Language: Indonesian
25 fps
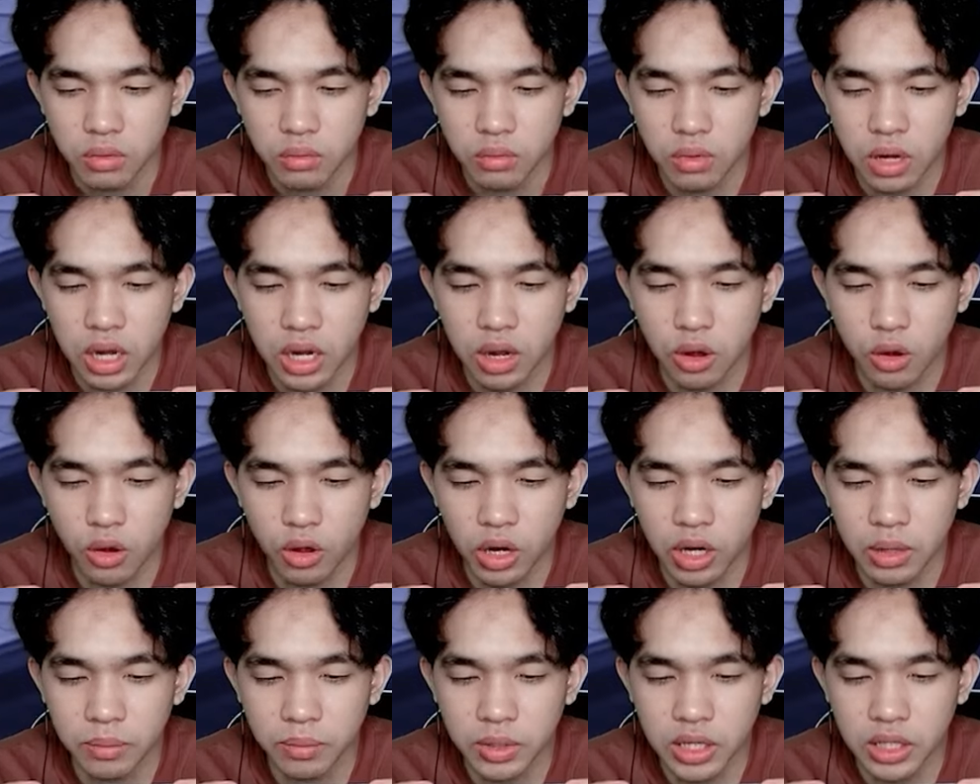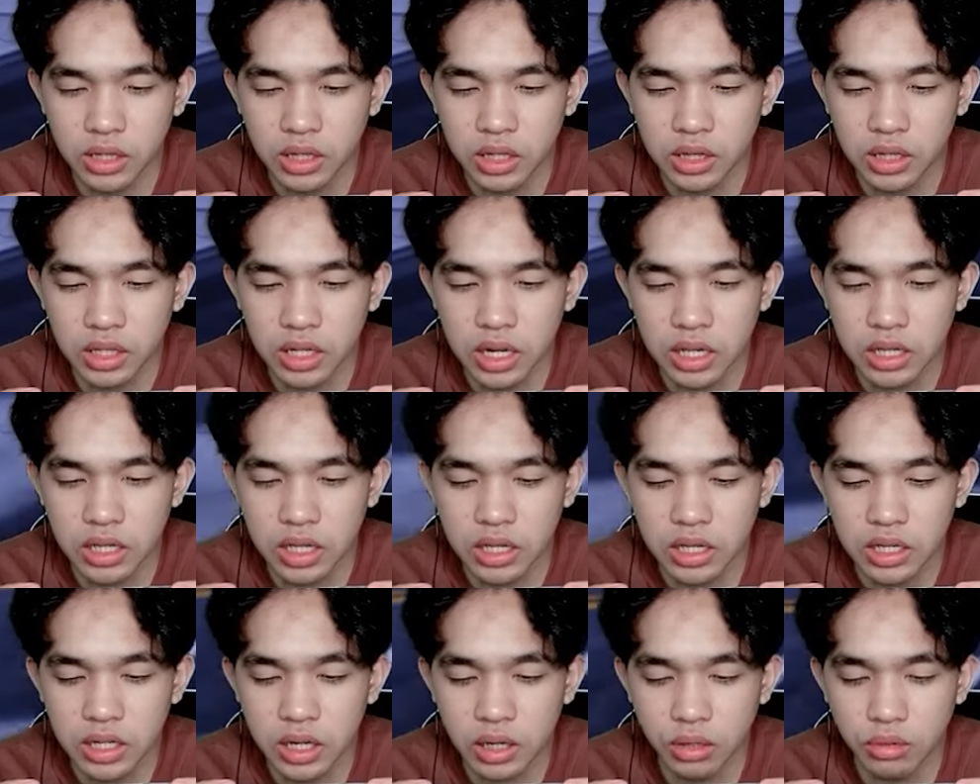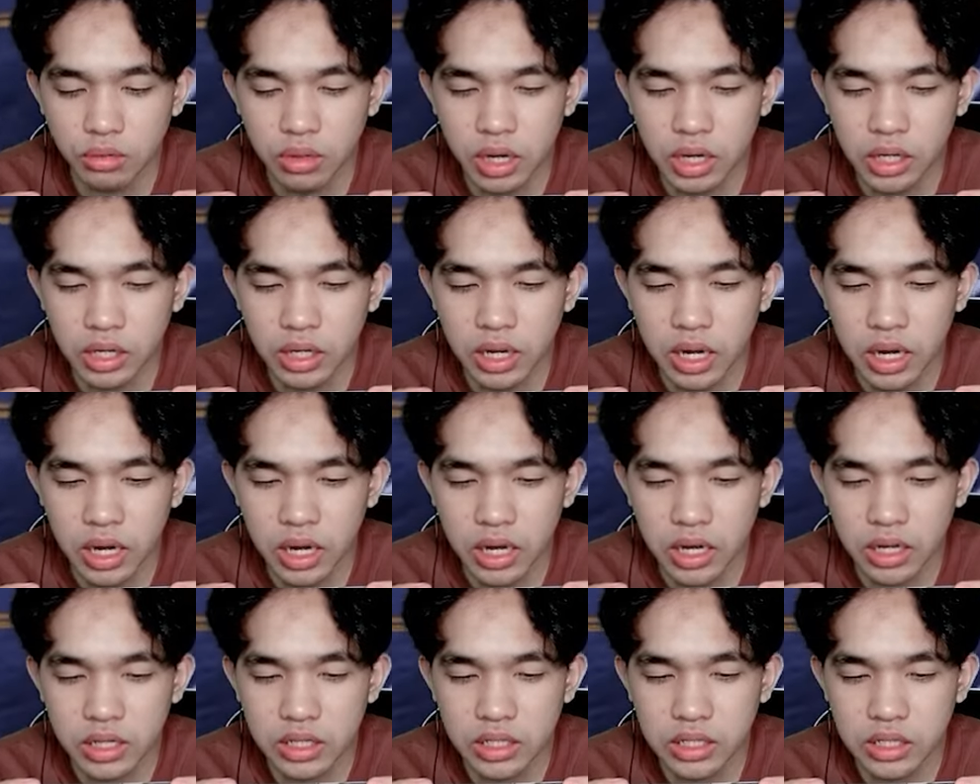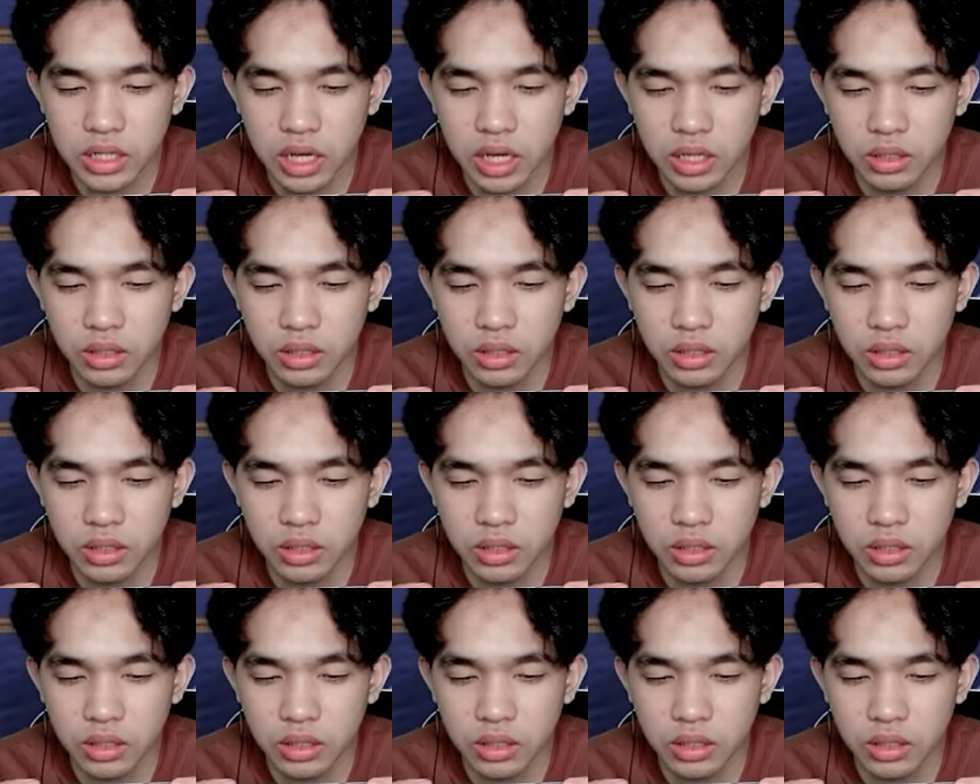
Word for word: Wah, golem kita tidak jadi keluar, guys.